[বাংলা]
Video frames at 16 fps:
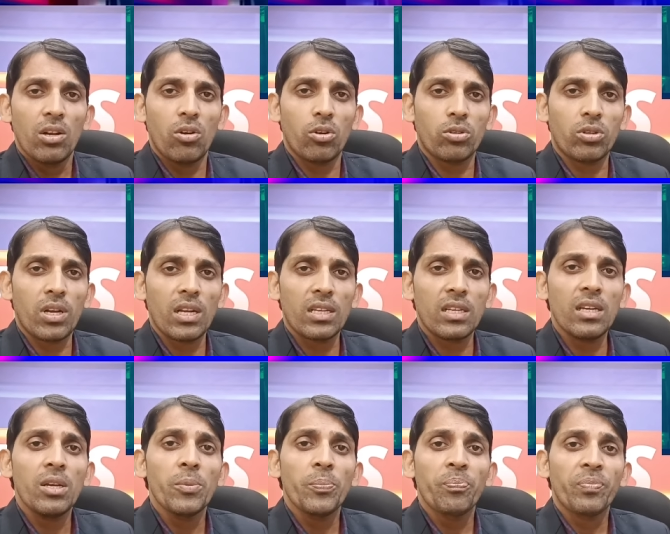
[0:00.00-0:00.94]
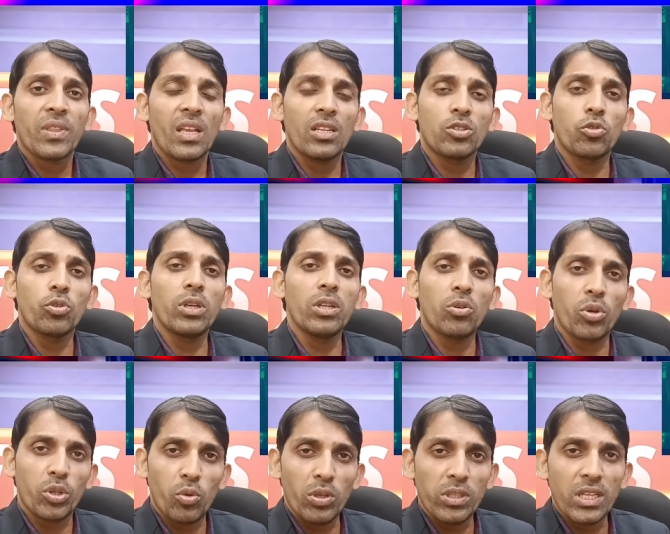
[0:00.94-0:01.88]
ঘটনাকে জটিল করে
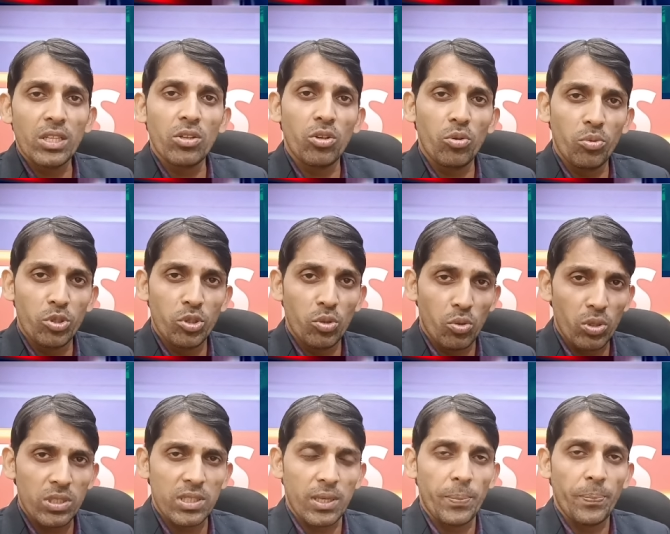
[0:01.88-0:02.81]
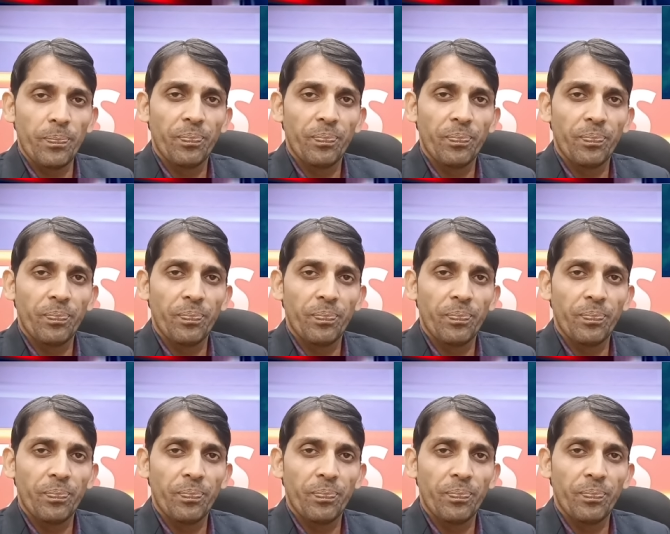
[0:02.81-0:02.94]
তুলেছেন এই ধরনের অভিযোগ উঠছে